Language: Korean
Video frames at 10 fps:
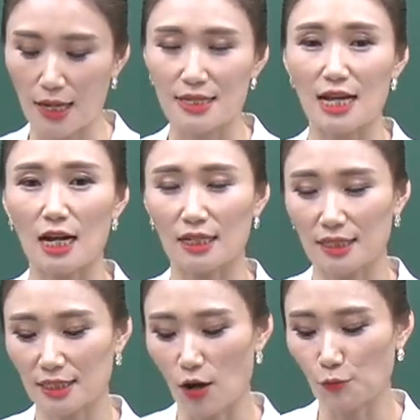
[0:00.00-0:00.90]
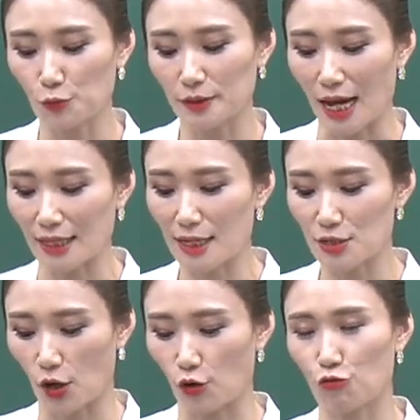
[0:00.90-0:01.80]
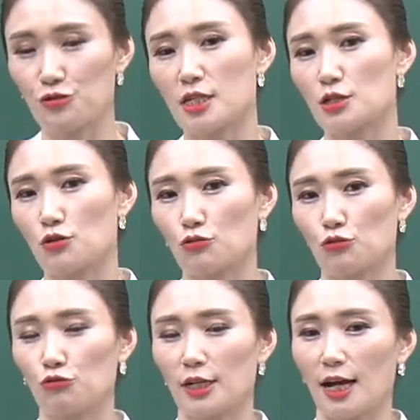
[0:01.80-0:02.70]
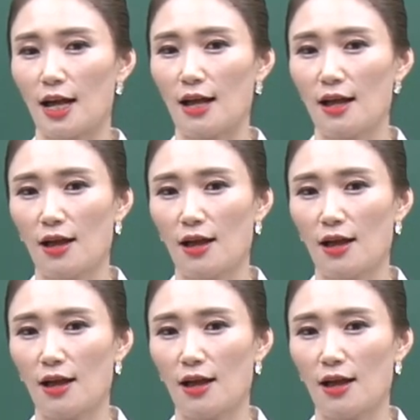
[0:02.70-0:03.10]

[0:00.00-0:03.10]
살, 그런 부분 안에서 구체적으로 우리가